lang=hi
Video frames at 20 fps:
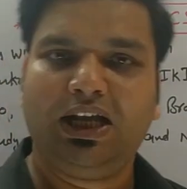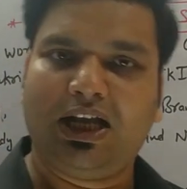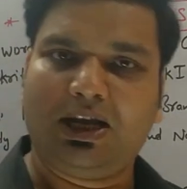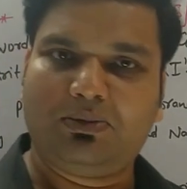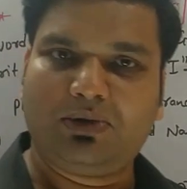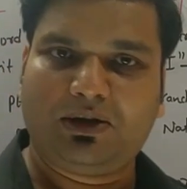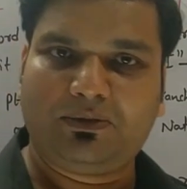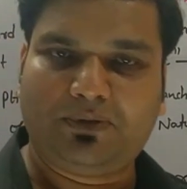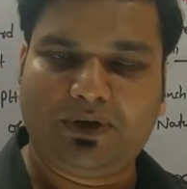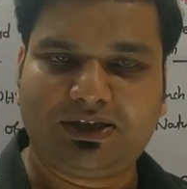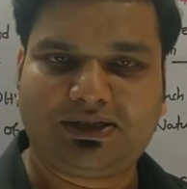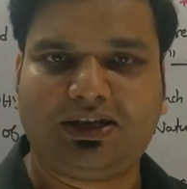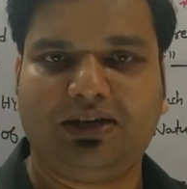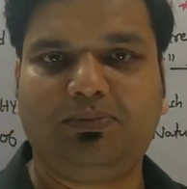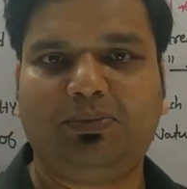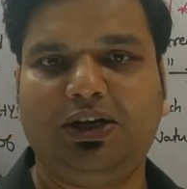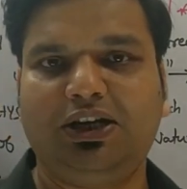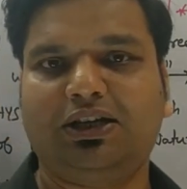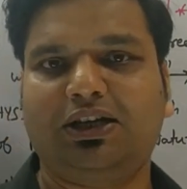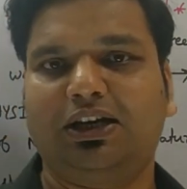एक बार फिर से
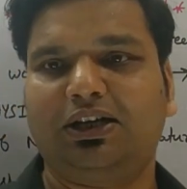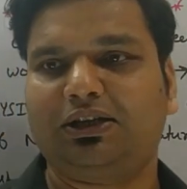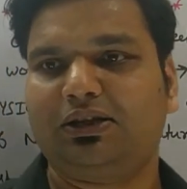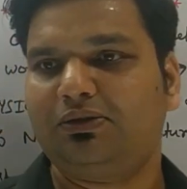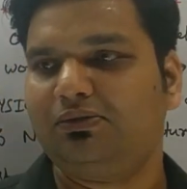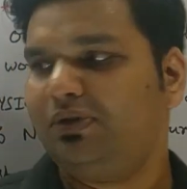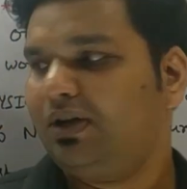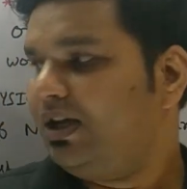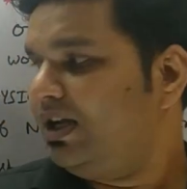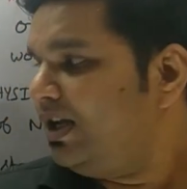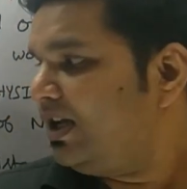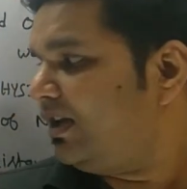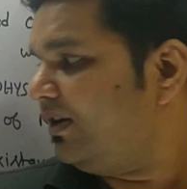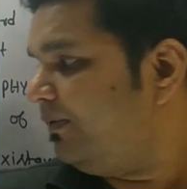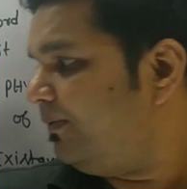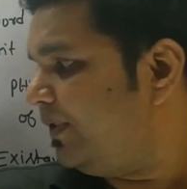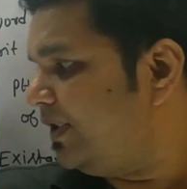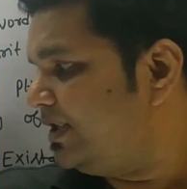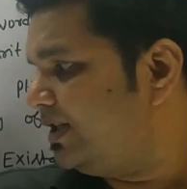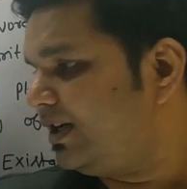रिपीट करता हूं
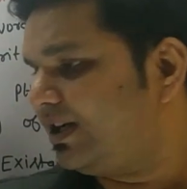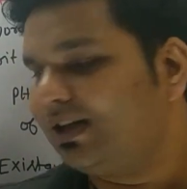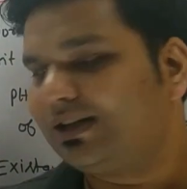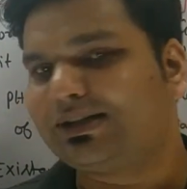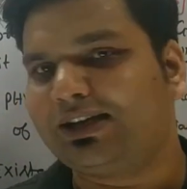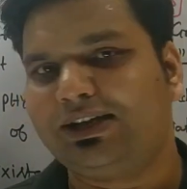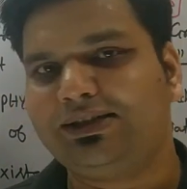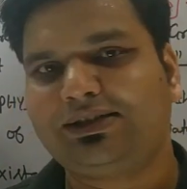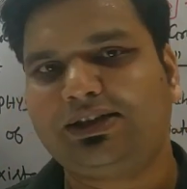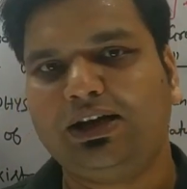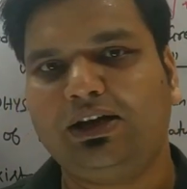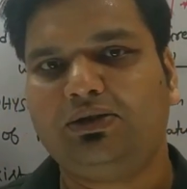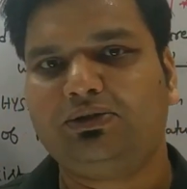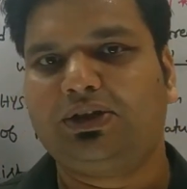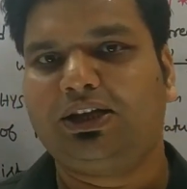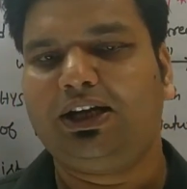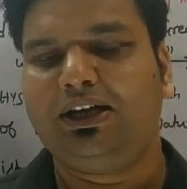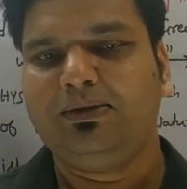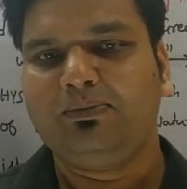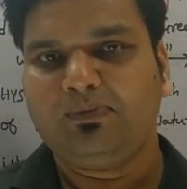कि फिजिकल साइंस क्या
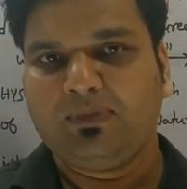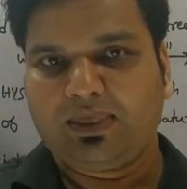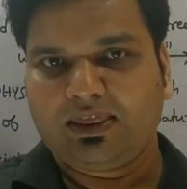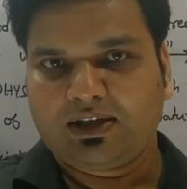होता है